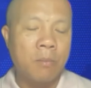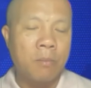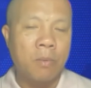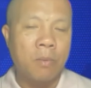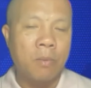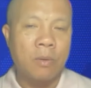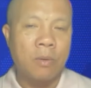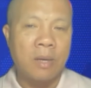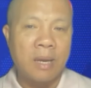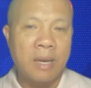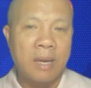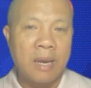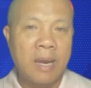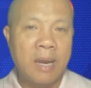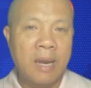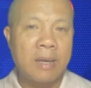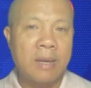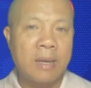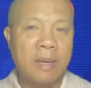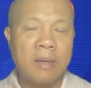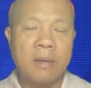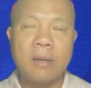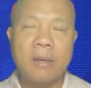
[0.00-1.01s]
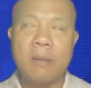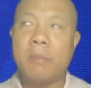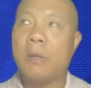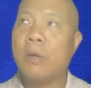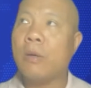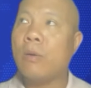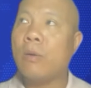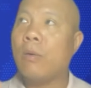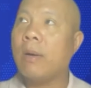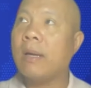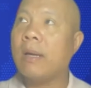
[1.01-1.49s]
một ngày hai ngày để
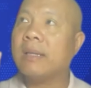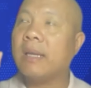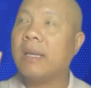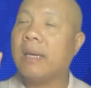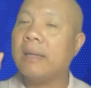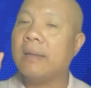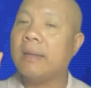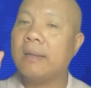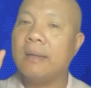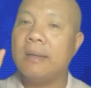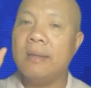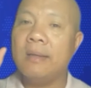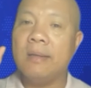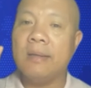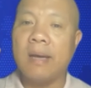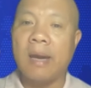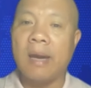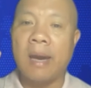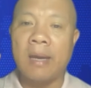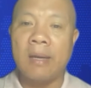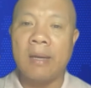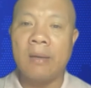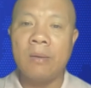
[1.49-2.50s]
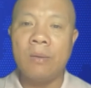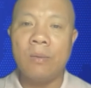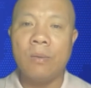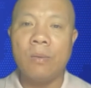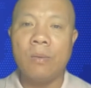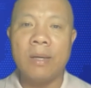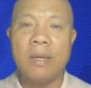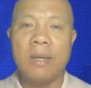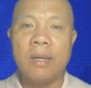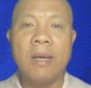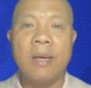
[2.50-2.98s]
mình hoàn thành cái dự án
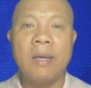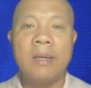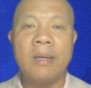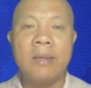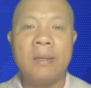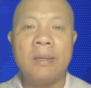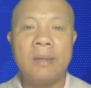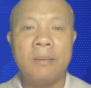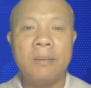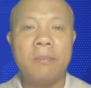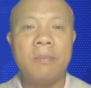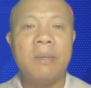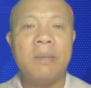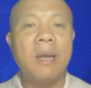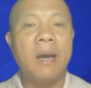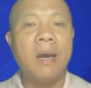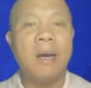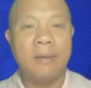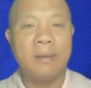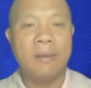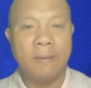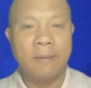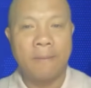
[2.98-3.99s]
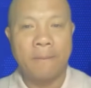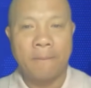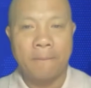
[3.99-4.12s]
của cái cây biết ơn.